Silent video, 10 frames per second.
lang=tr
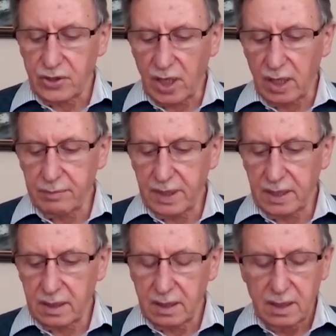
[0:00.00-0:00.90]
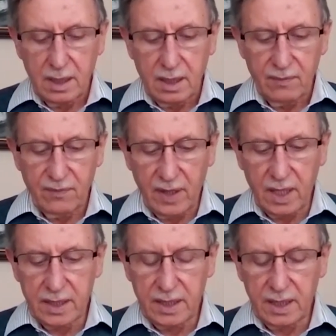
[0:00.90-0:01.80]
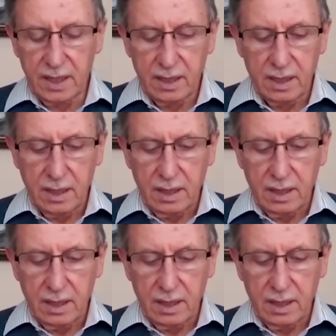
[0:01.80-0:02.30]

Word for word: camit, fani,